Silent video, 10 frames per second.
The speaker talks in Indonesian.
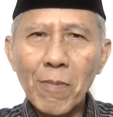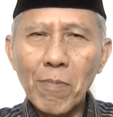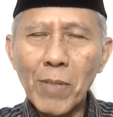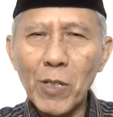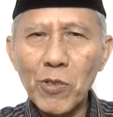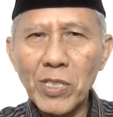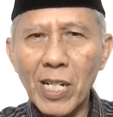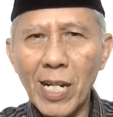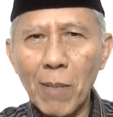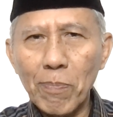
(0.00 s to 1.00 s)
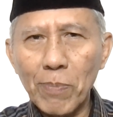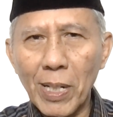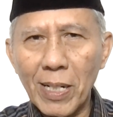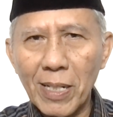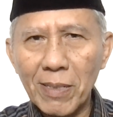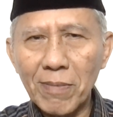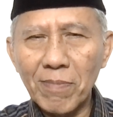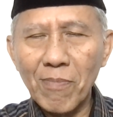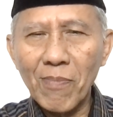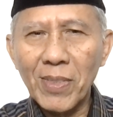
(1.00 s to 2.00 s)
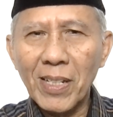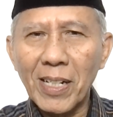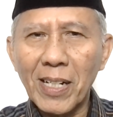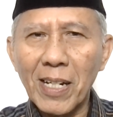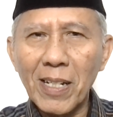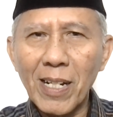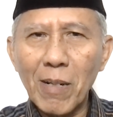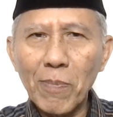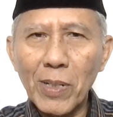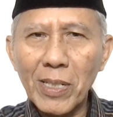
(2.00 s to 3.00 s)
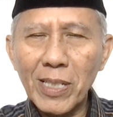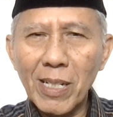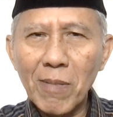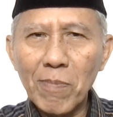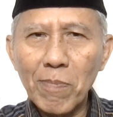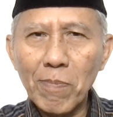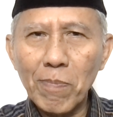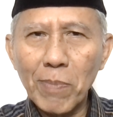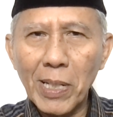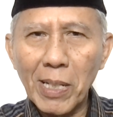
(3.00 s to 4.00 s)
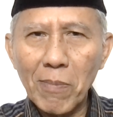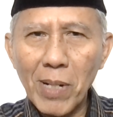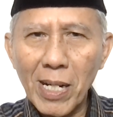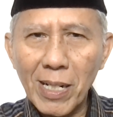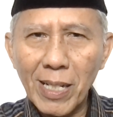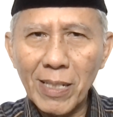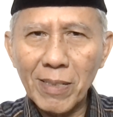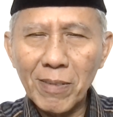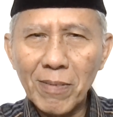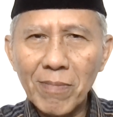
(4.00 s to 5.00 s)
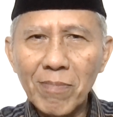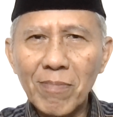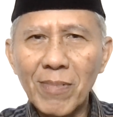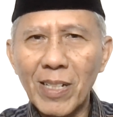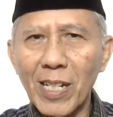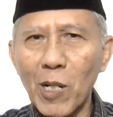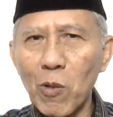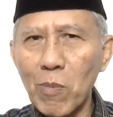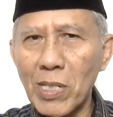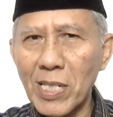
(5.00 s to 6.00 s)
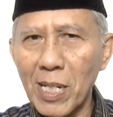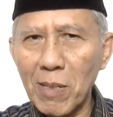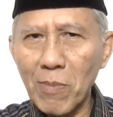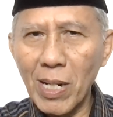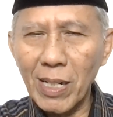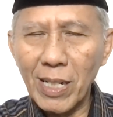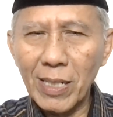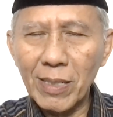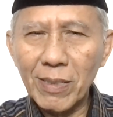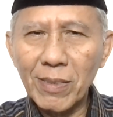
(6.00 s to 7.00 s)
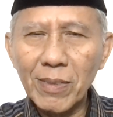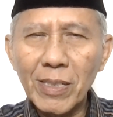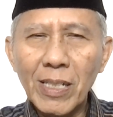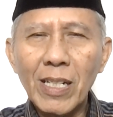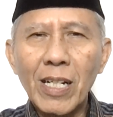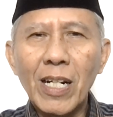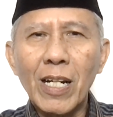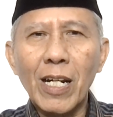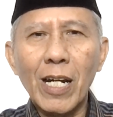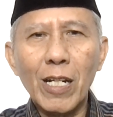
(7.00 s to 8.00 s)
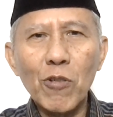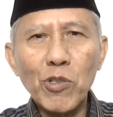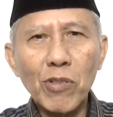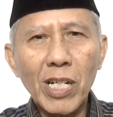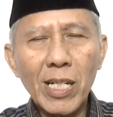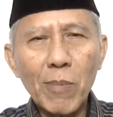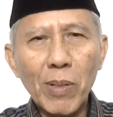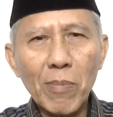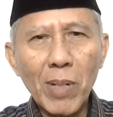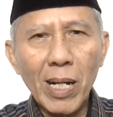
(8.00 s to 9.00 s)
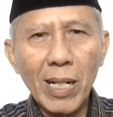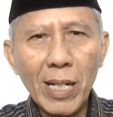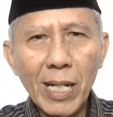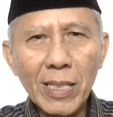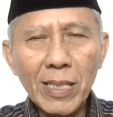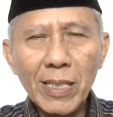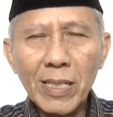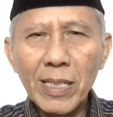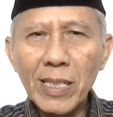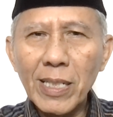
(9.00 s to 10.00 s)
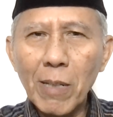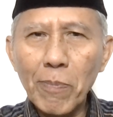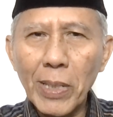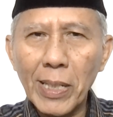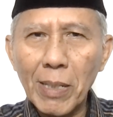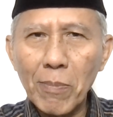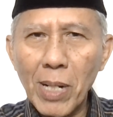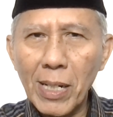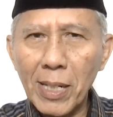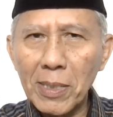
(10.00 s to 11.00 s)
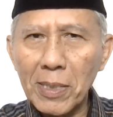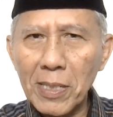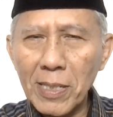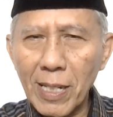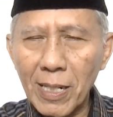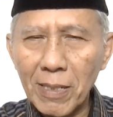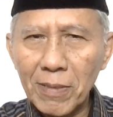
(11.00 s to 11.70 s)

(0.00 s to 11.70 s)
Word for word: Manusia lapar, karena lapar dia pengen makan, lalu mencari makan. Kalau sudah dapat makan, dia pengen makan kenyang.